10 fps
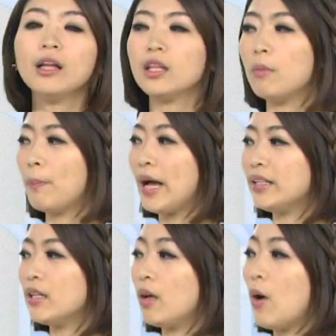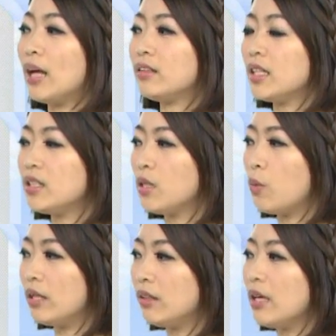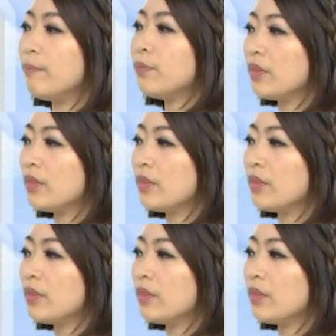那么白天的话，天气稳定，